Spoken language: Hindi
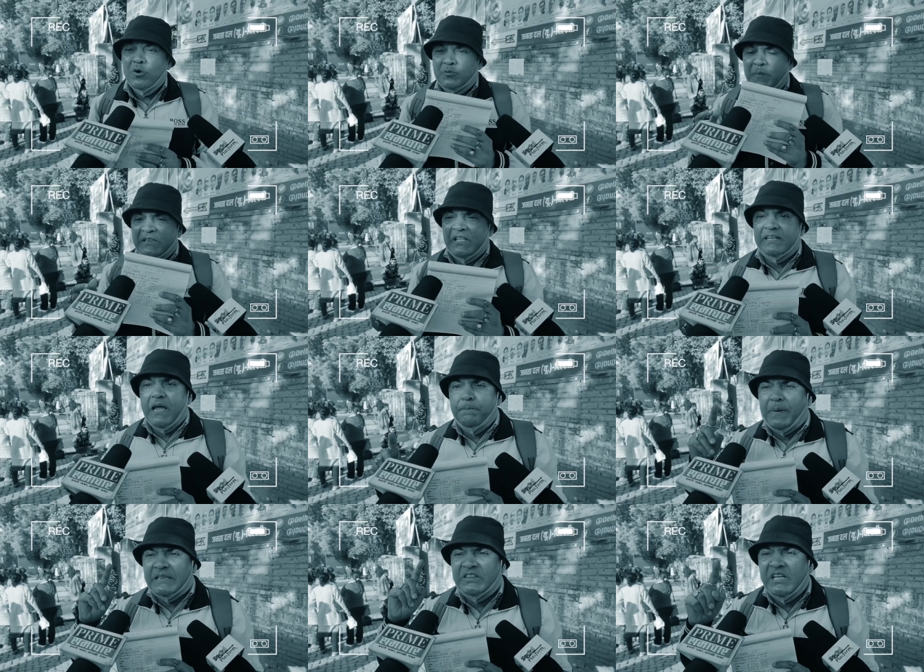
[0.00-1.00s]
उसमें देखिए
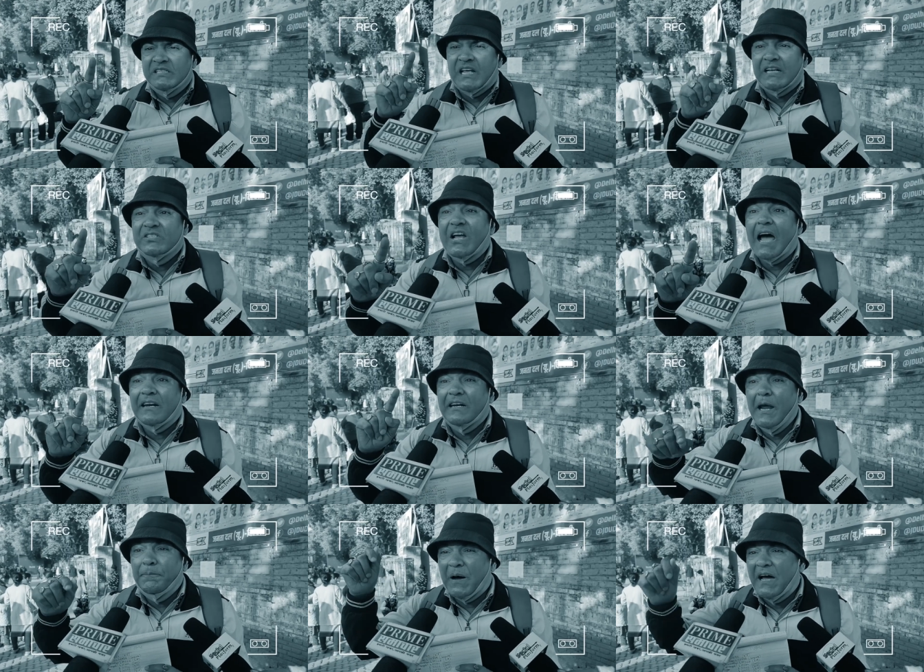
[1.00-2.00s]
बत्तीस हजार
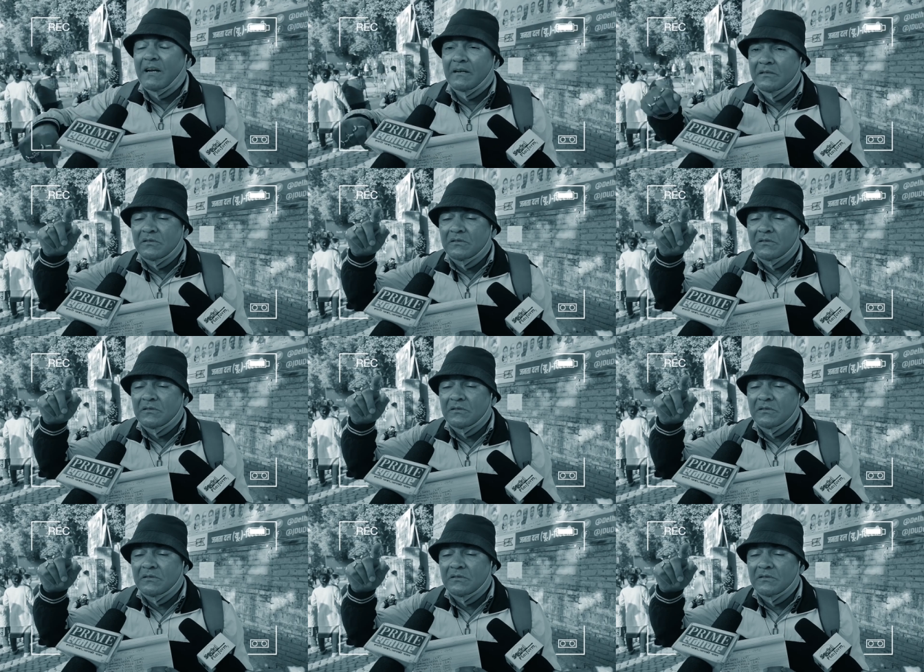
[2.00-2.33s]
रेप हर